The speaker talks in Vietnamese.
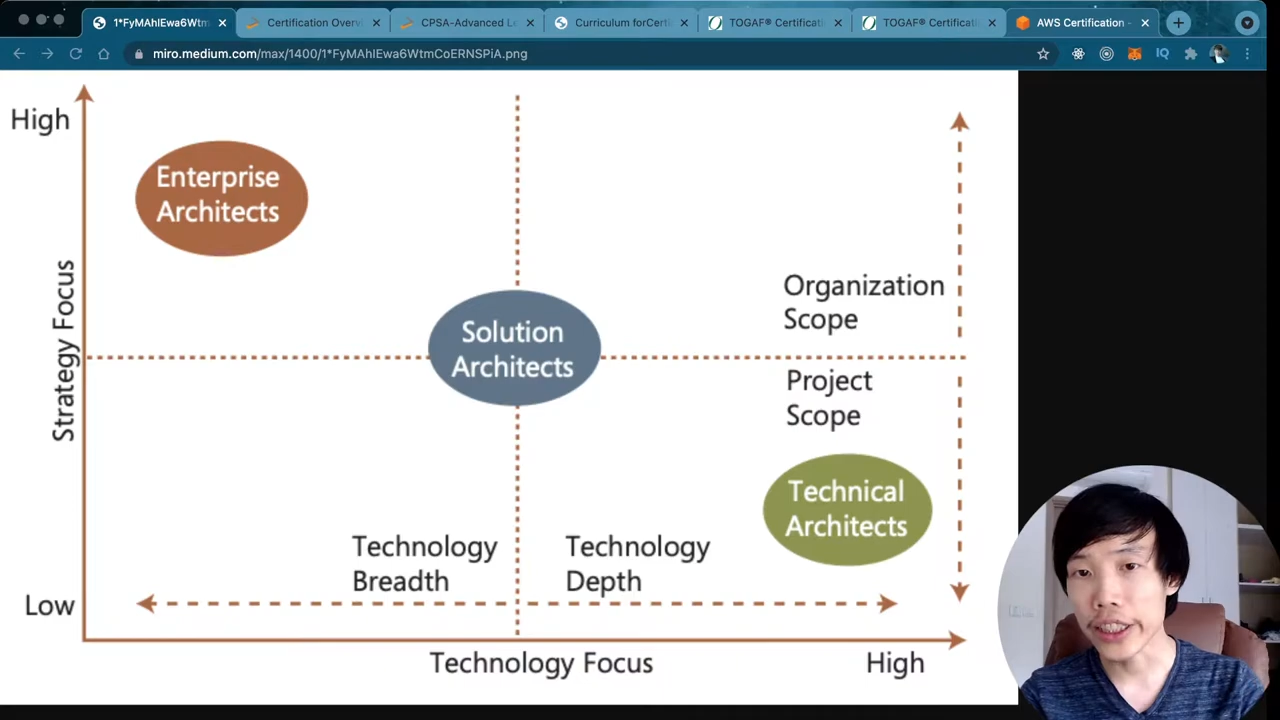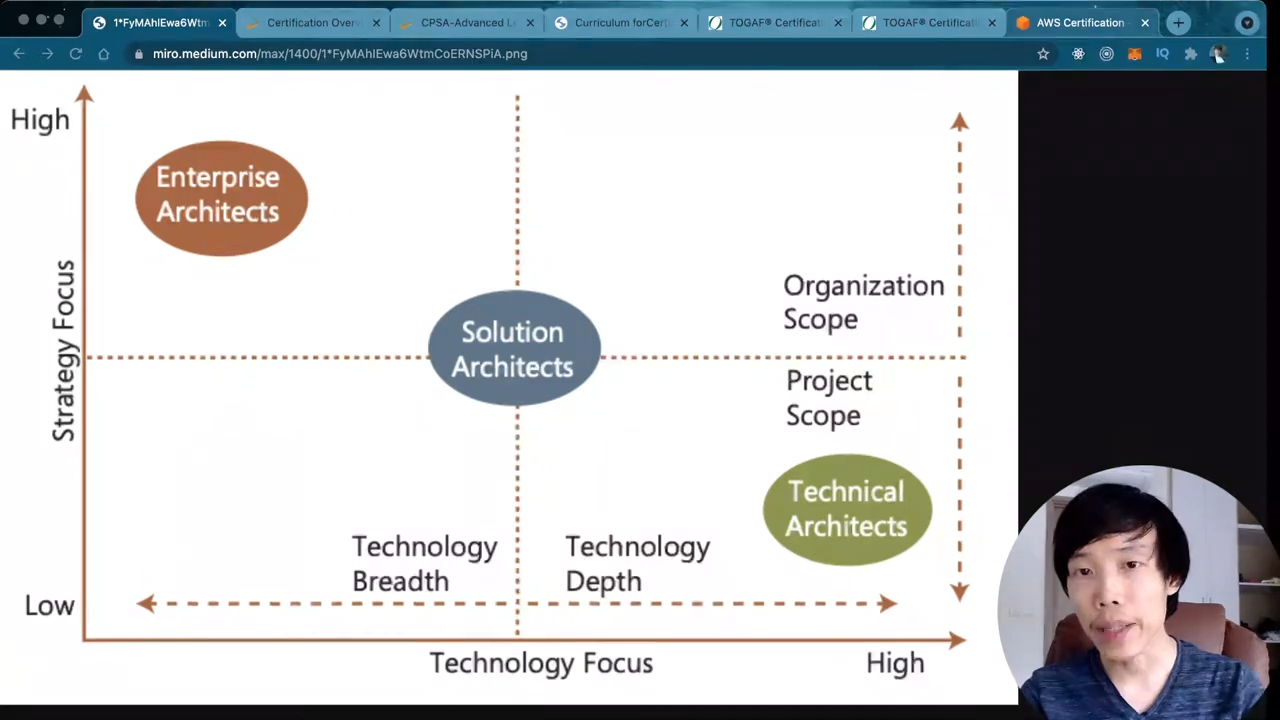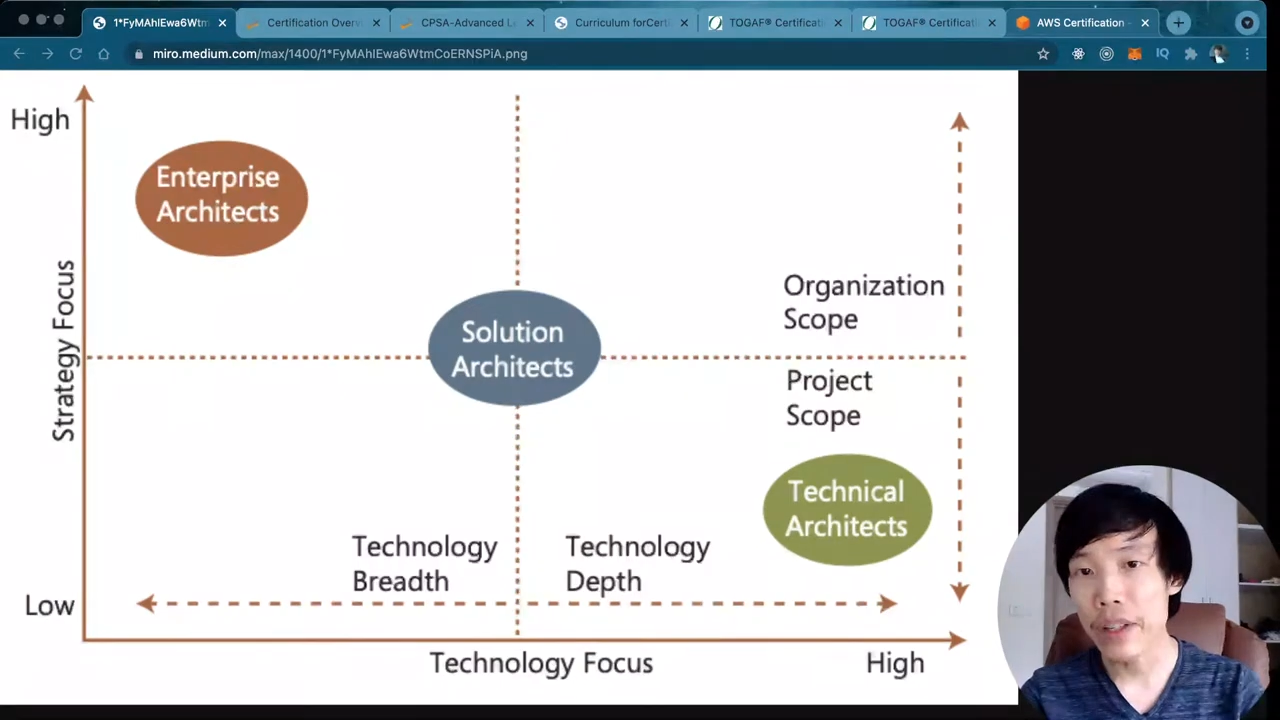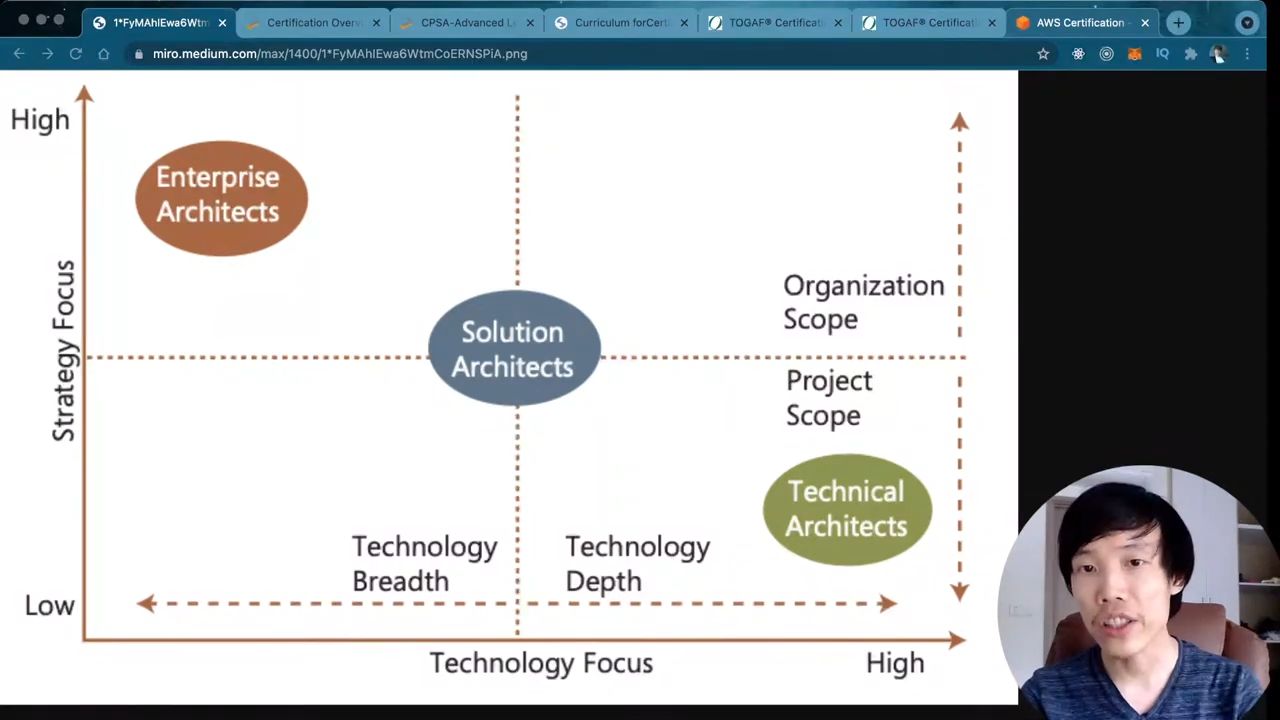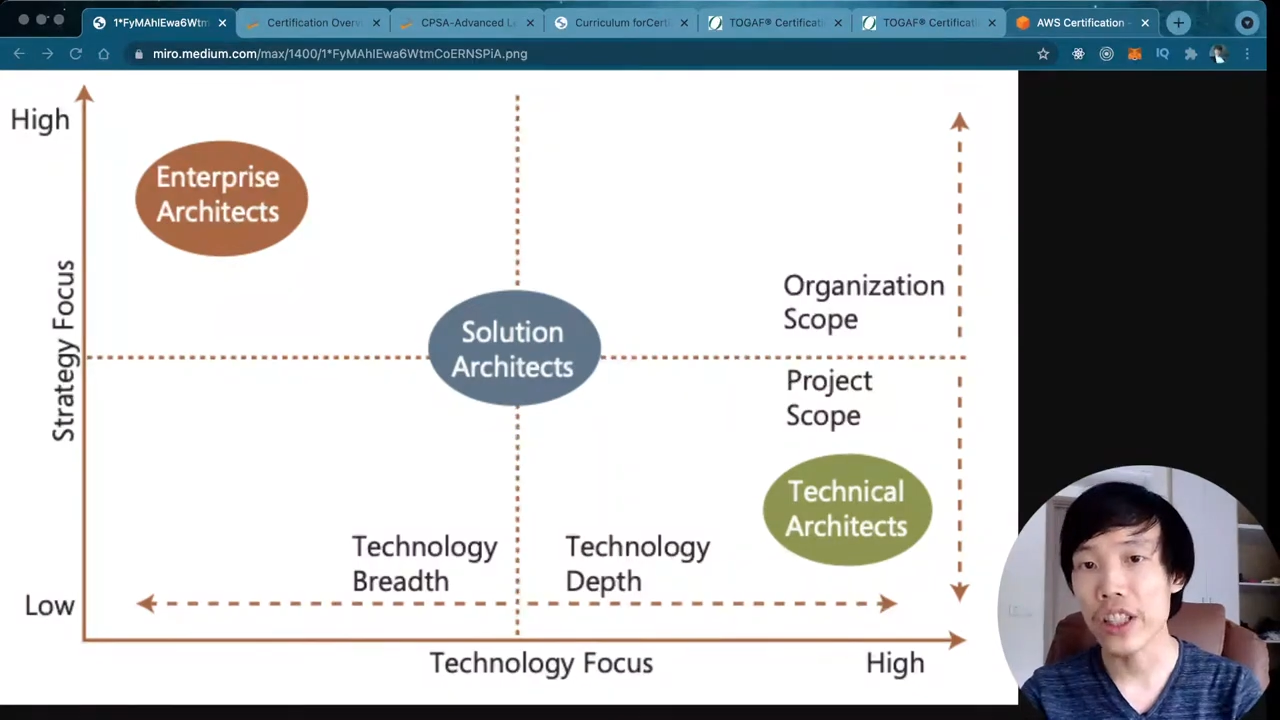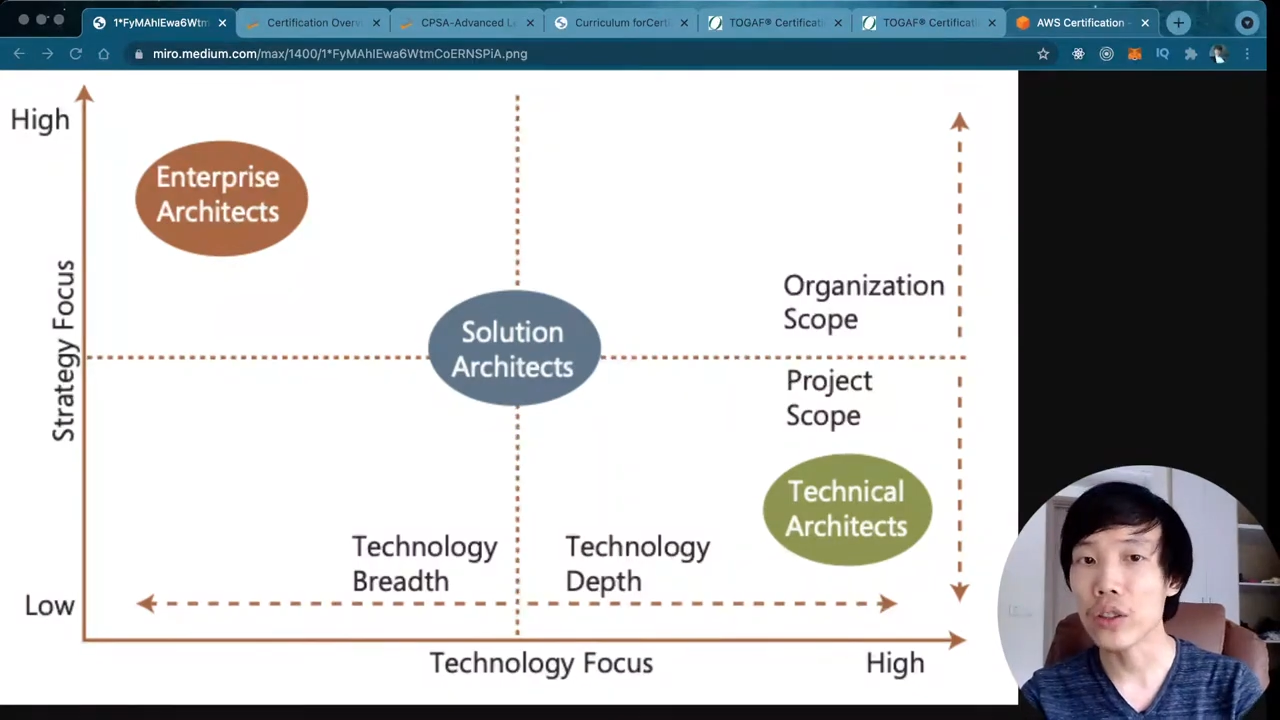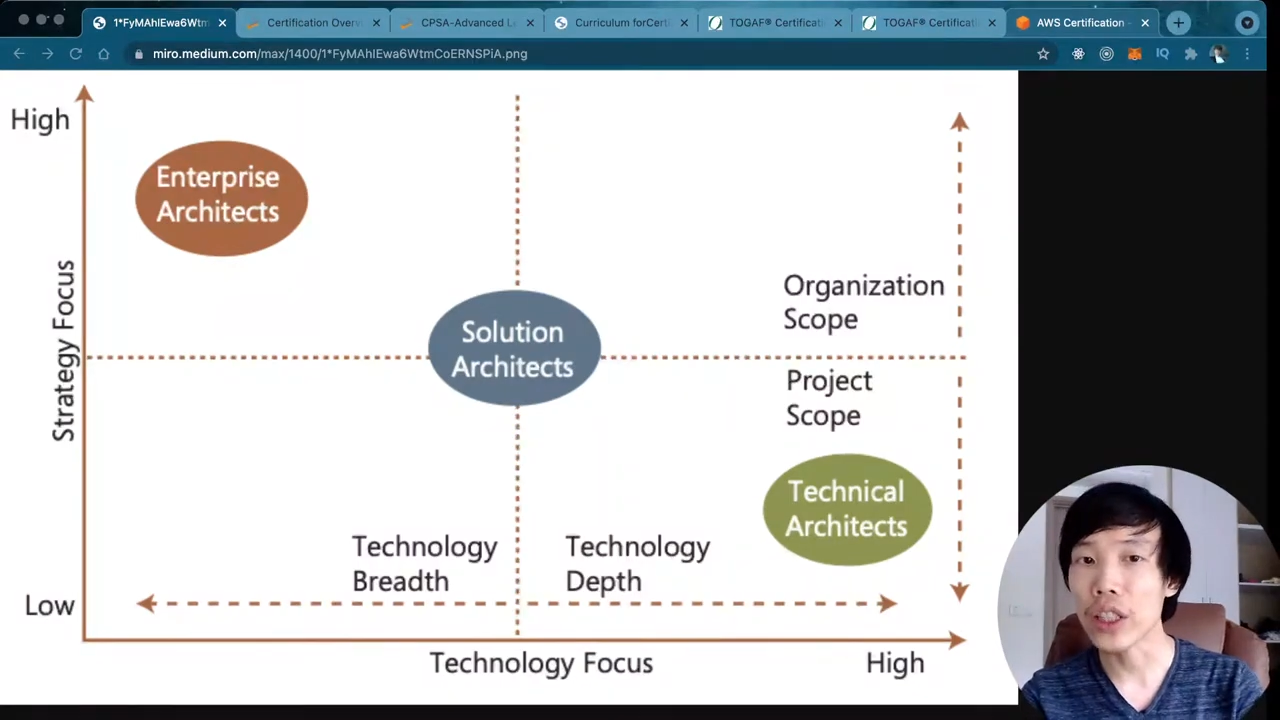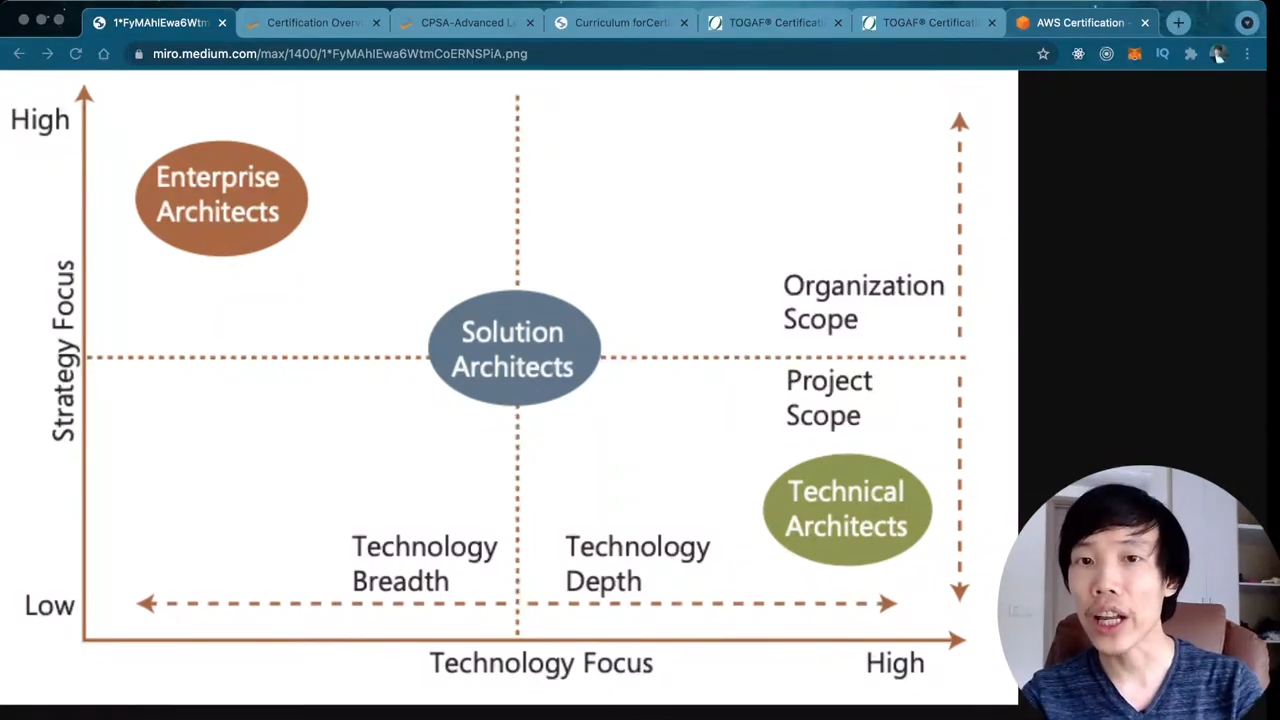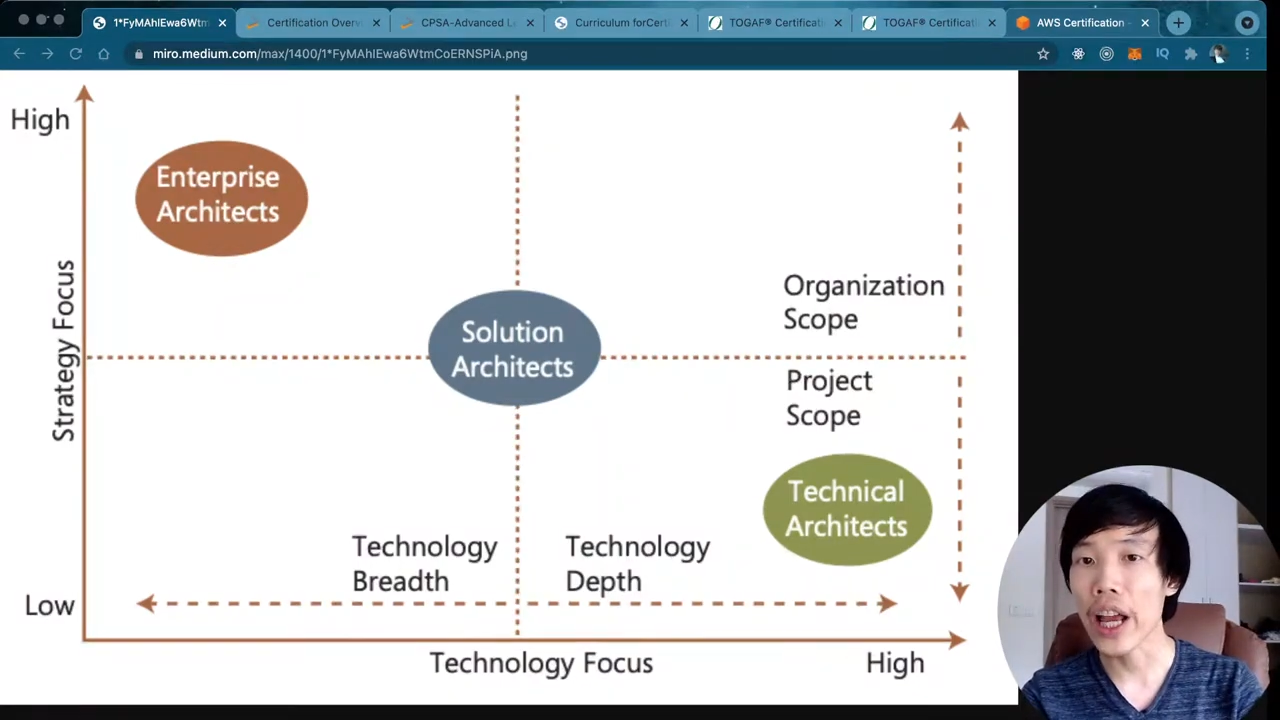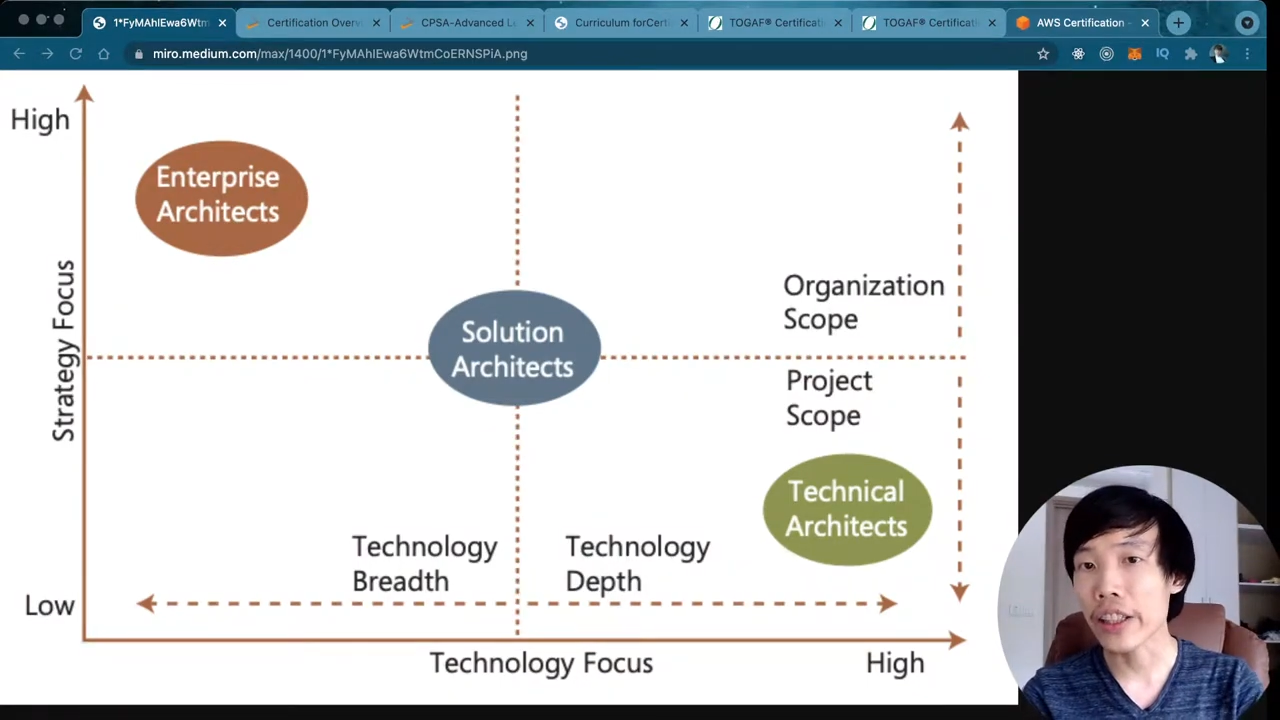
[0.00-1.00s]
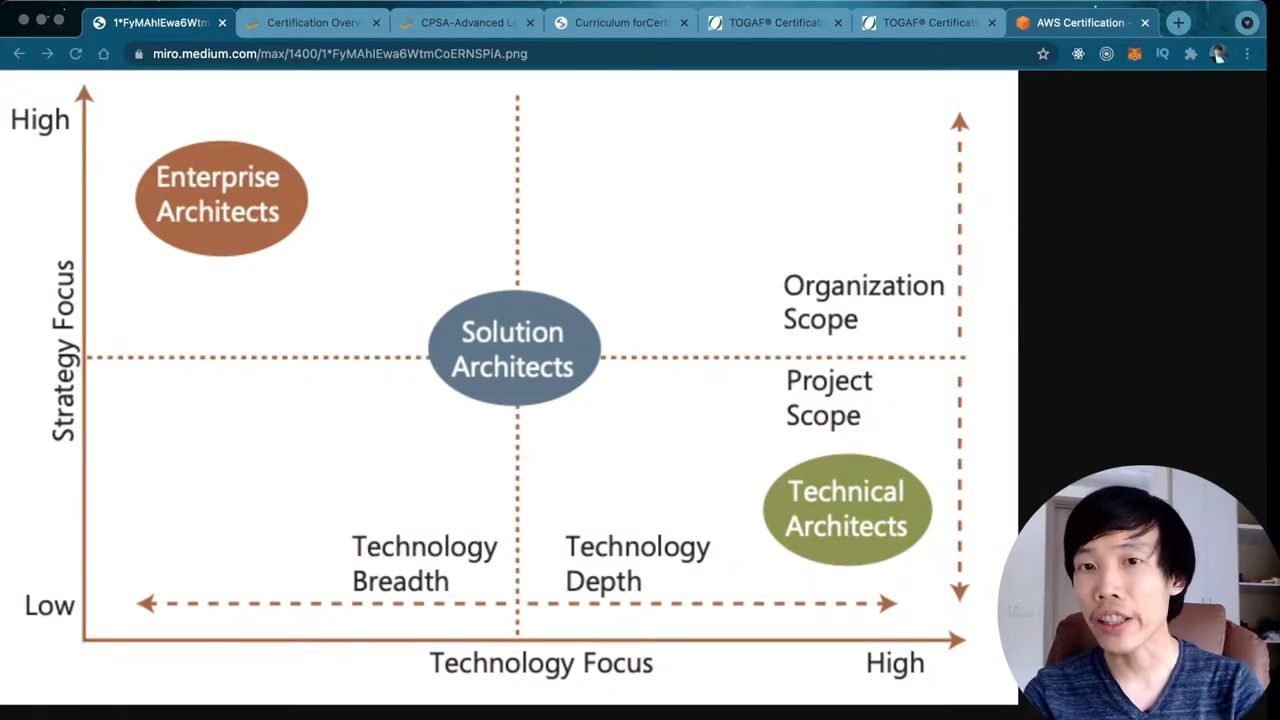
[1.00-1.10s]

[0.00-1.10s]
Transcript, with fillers: cái business của khách hàng